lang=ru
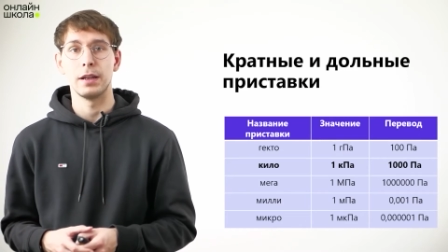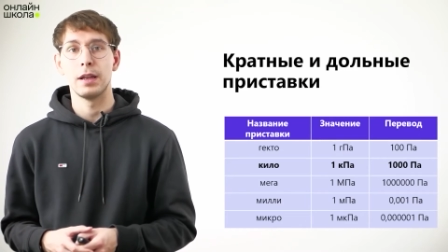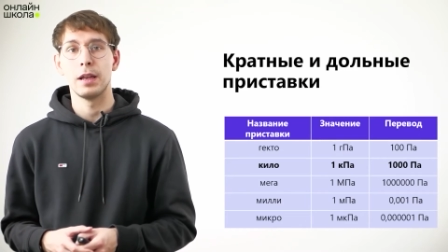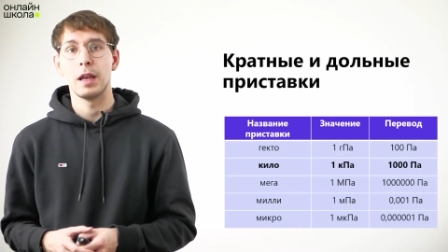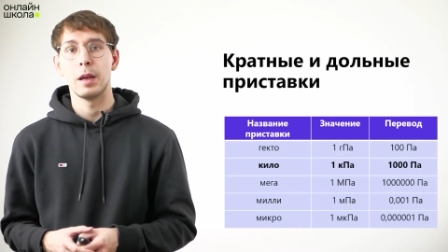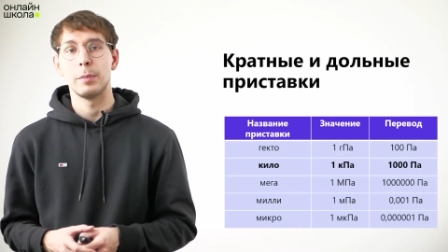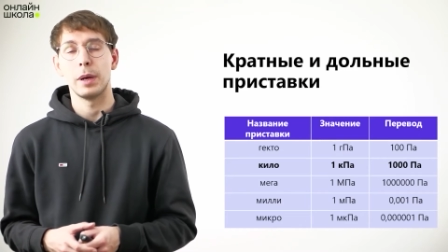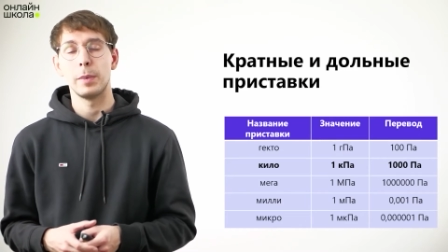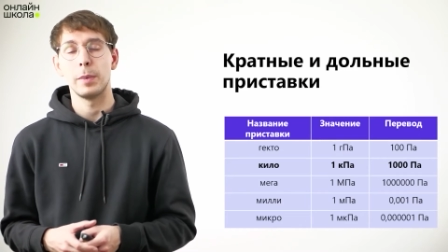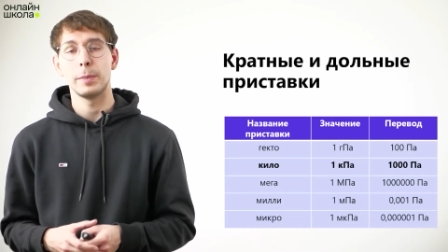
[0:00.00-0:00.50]

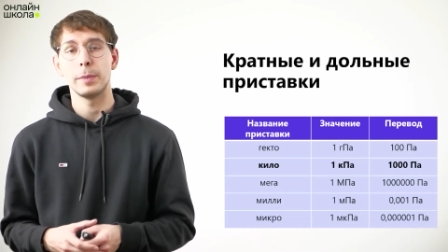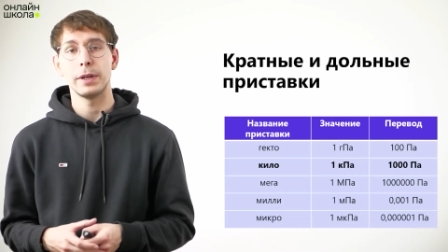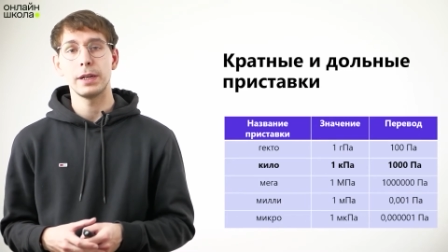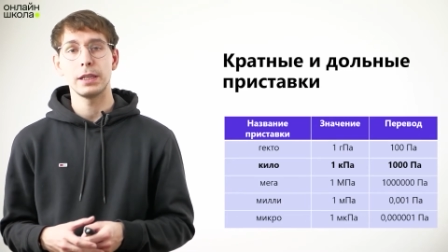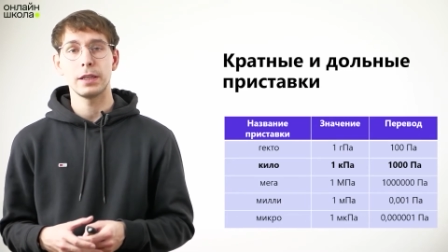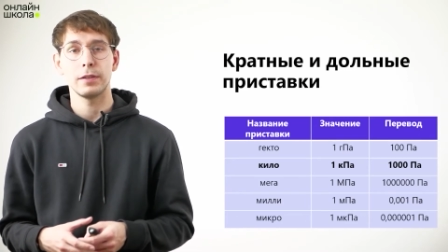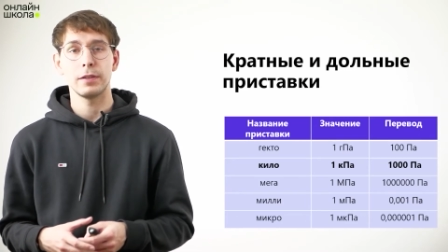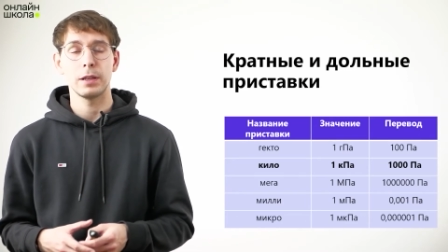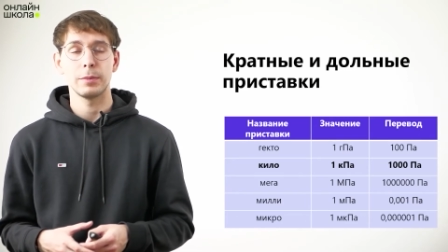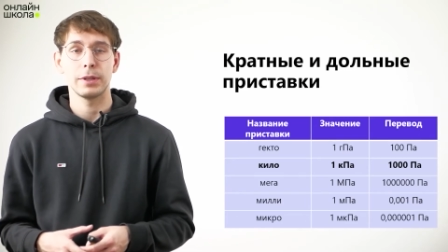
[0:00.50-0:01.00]
Помимо
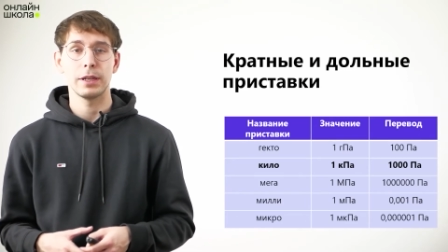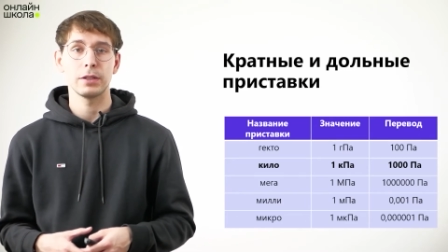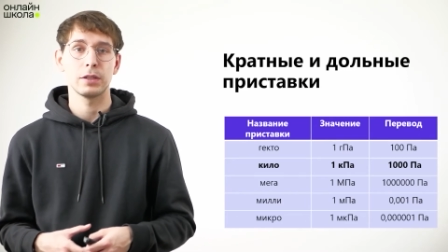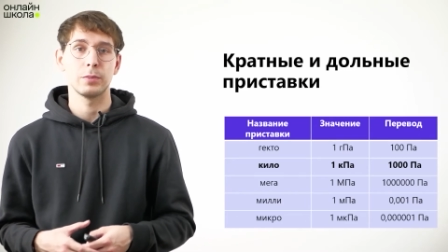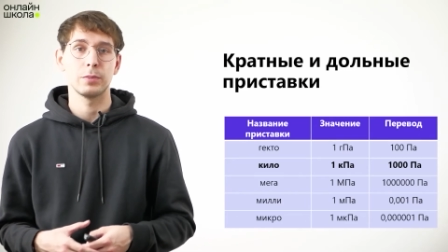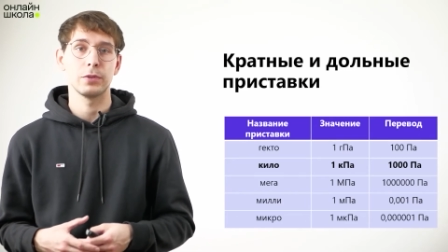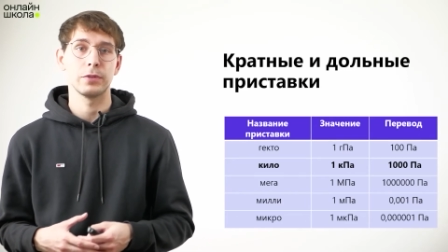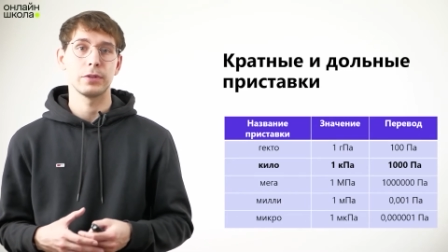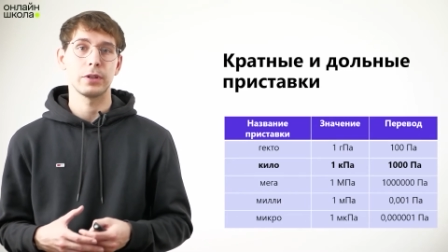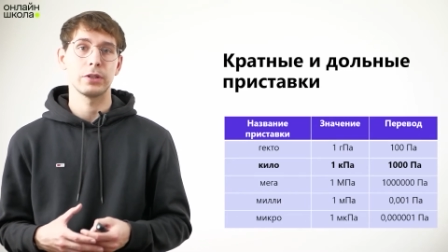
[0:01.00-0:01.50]
этого, нам также
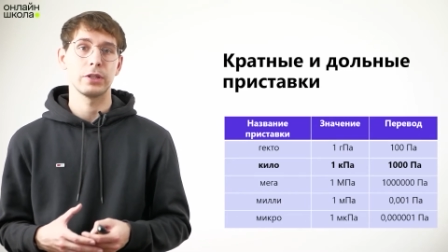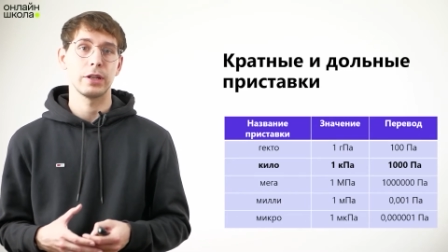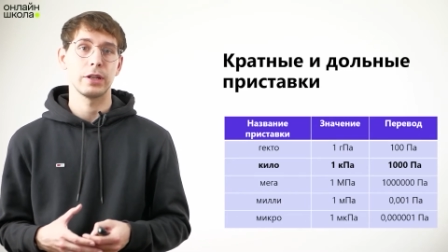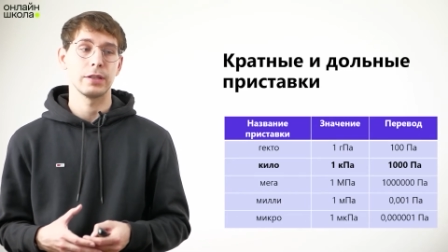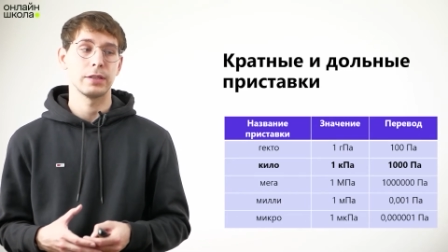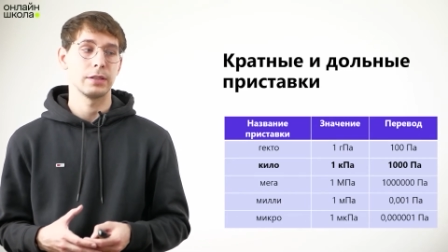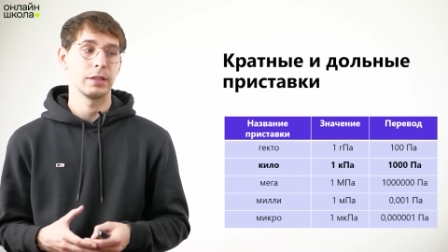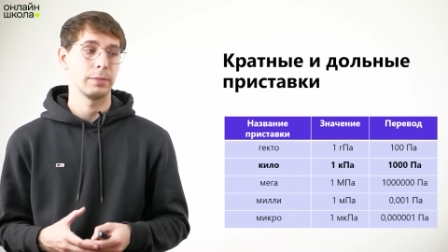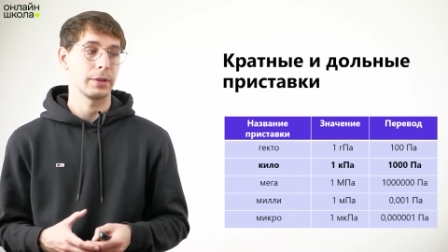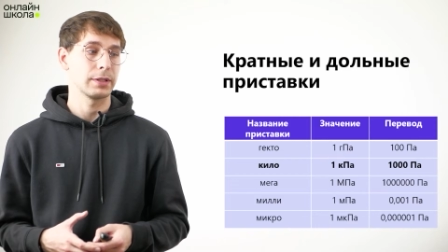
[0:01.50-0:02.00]
будут
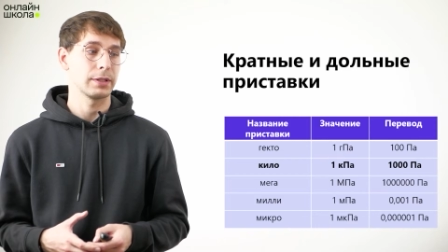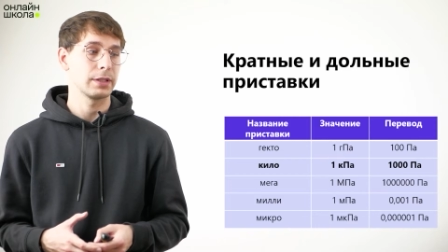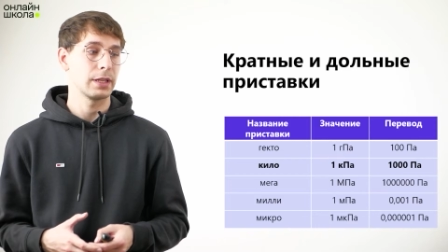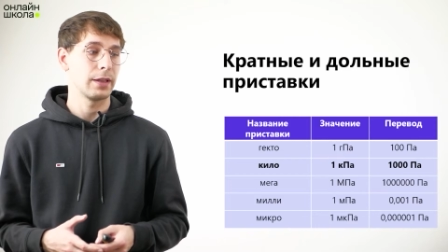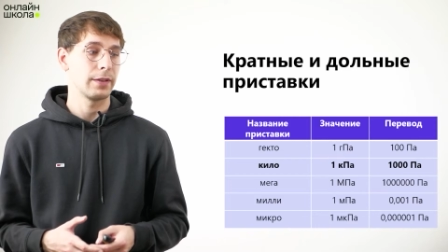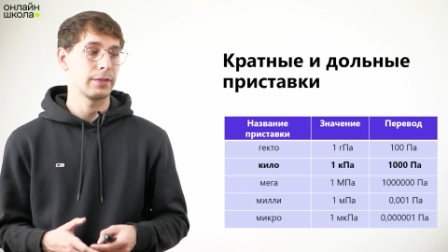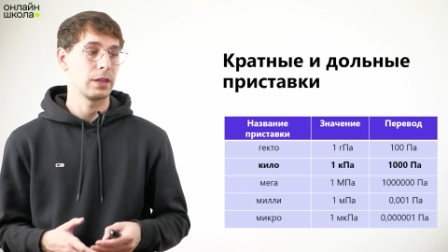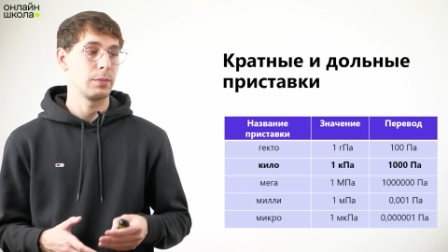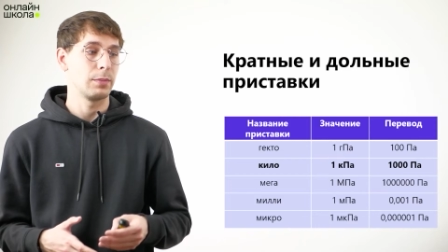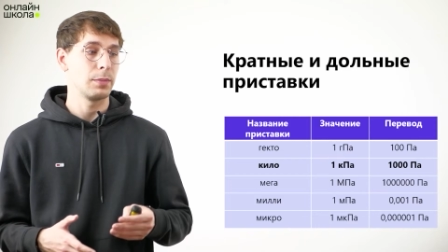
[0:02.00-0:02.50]
встречаться и
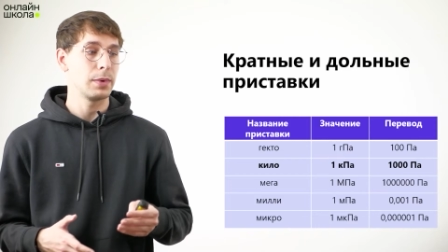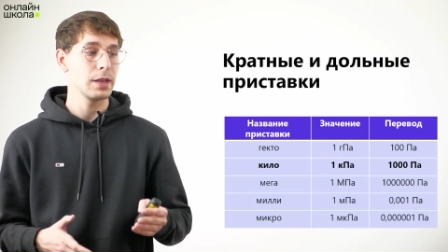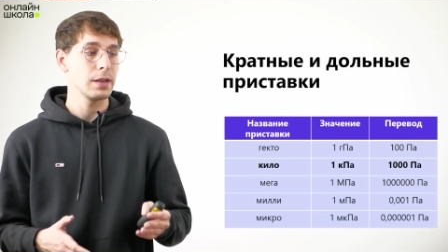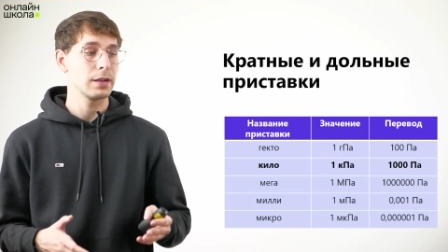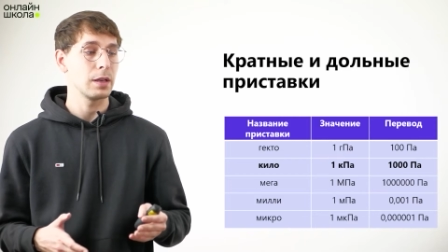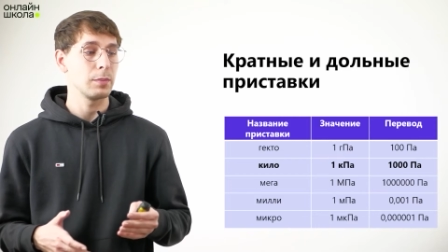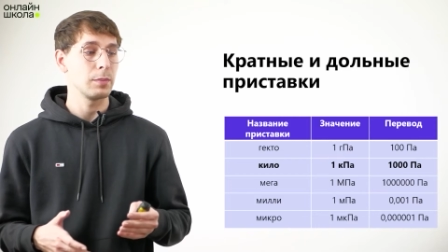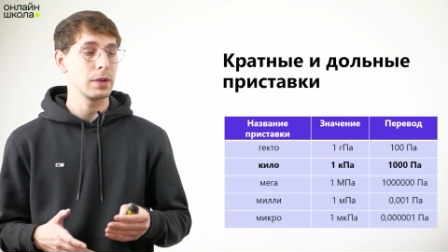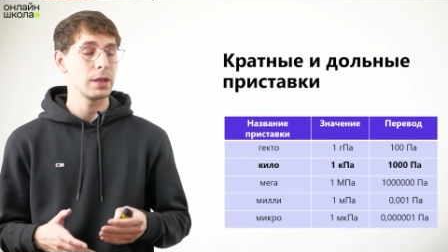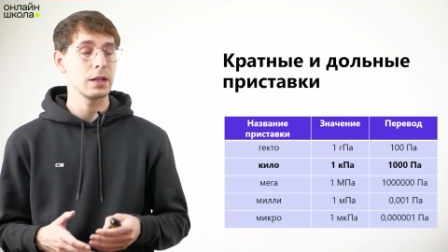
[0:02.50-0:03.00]
приставки
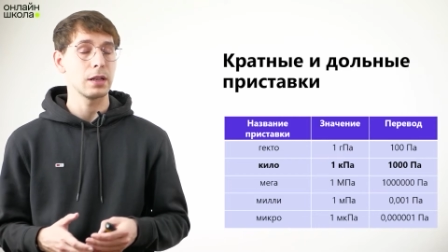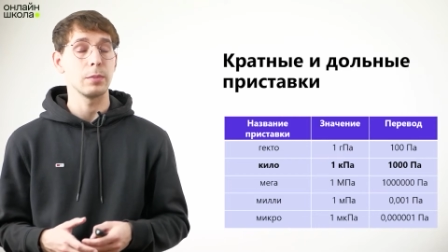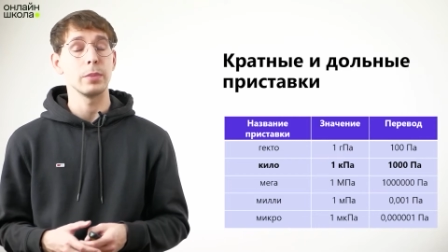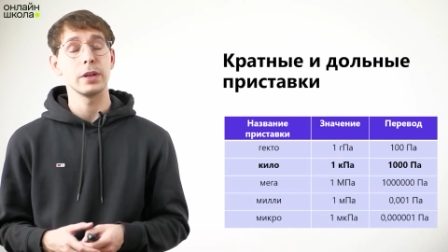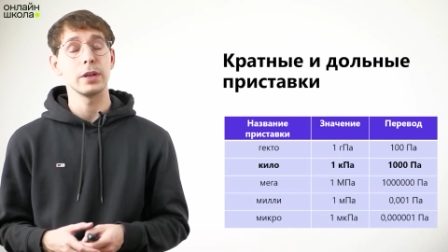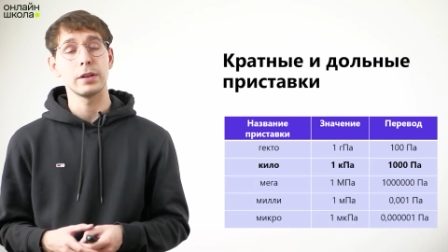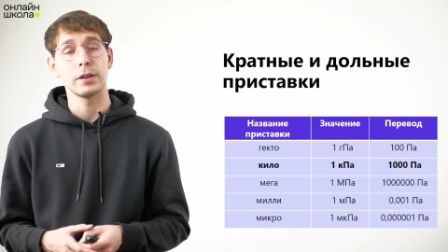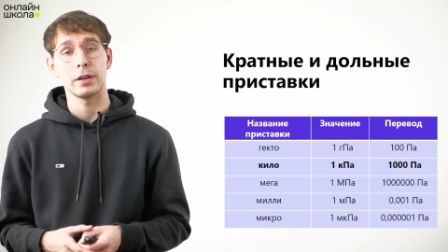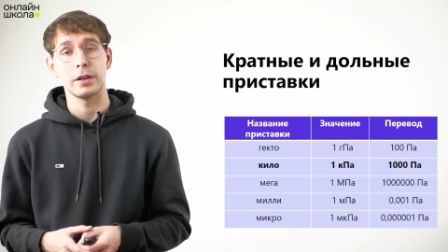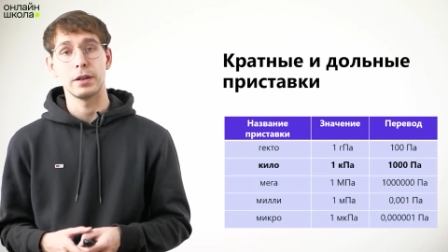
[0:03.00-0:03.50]
мега, мили,
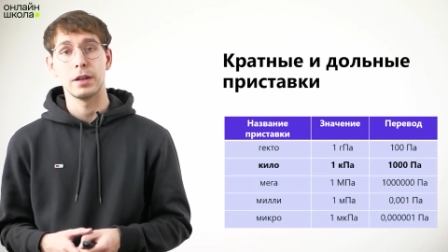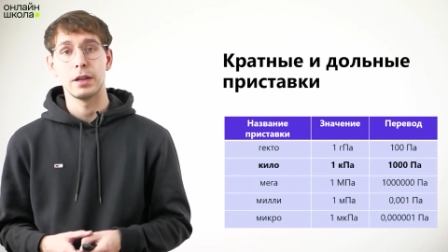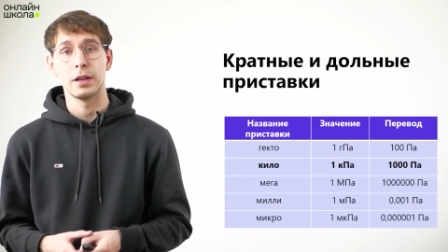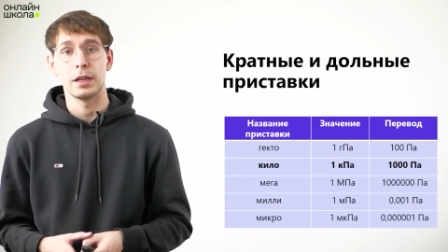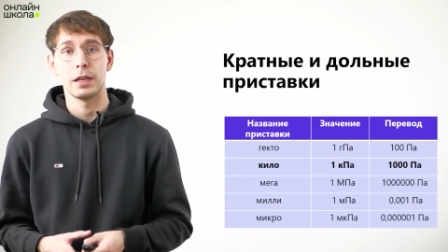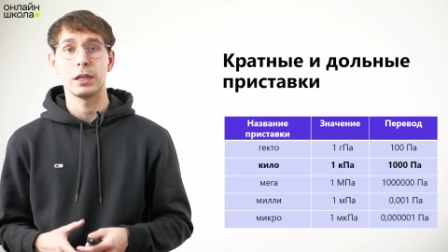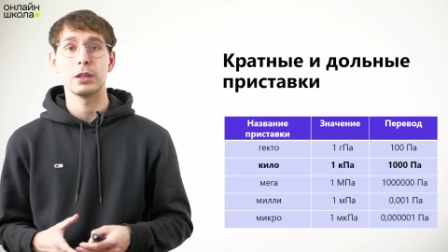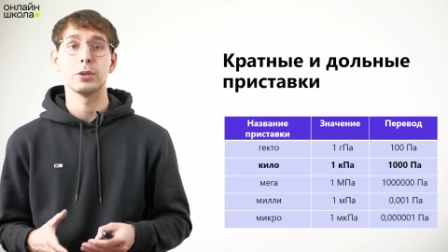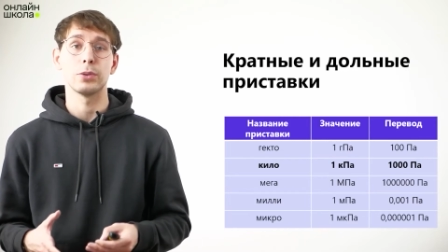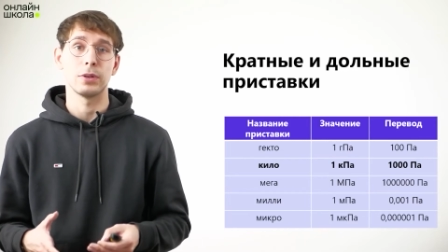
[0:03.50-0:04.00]
микро
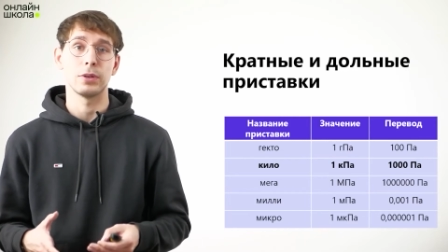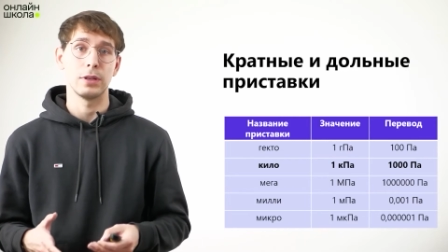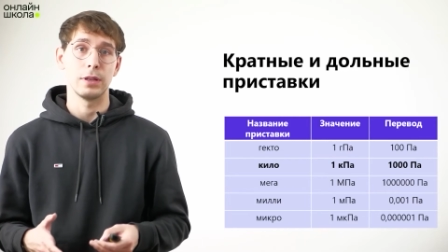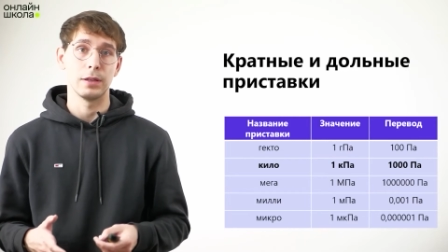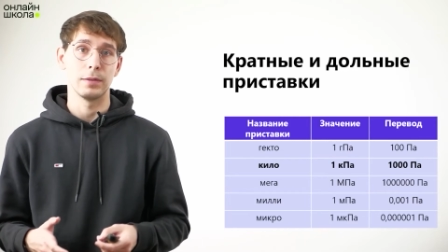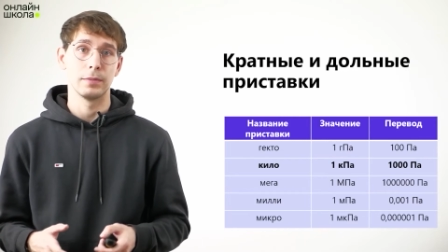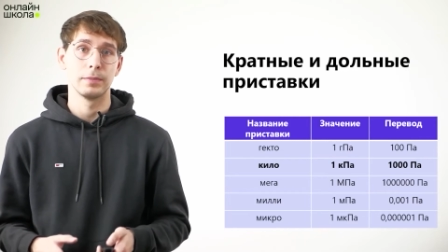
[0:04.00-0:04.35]
и другие.